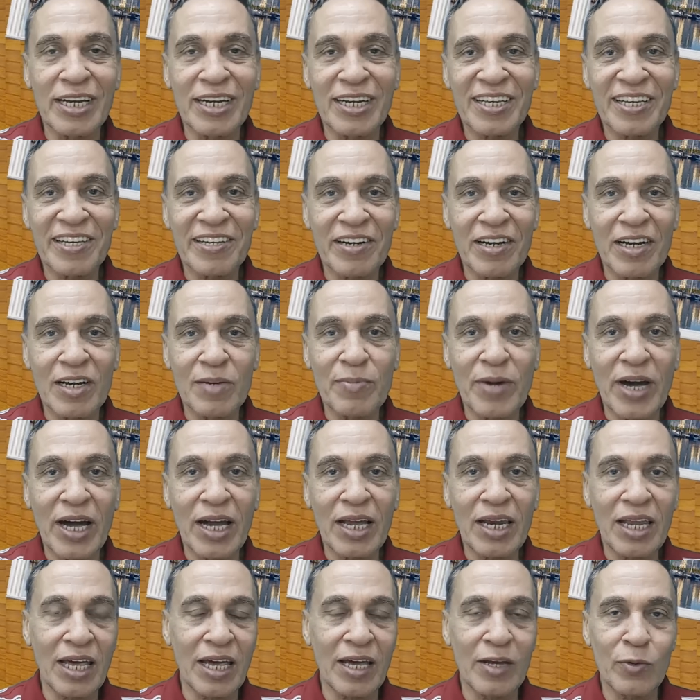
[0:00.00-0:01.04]
الكرام
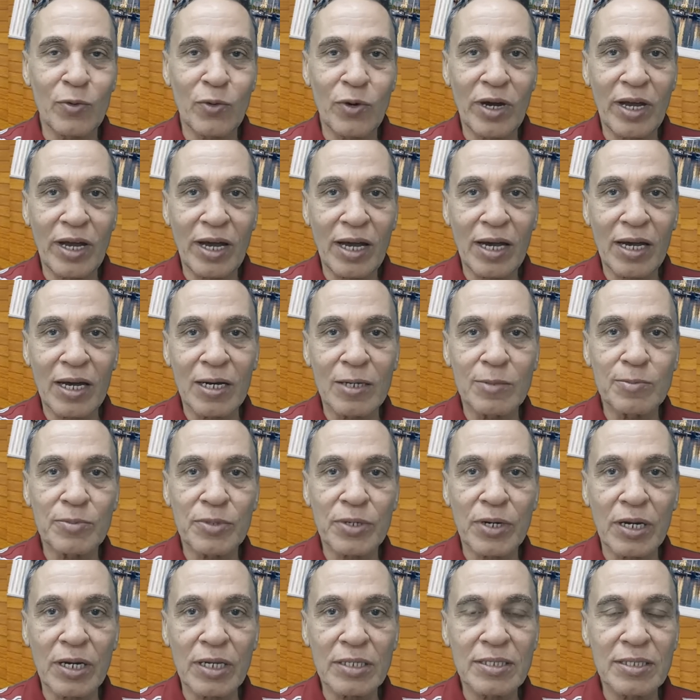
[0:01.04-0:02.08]
على انواع
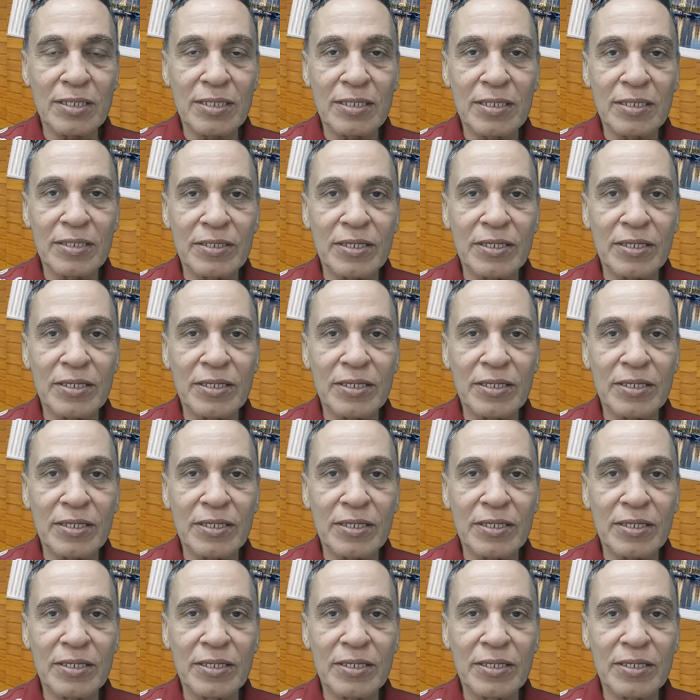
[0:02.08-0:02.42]
امراض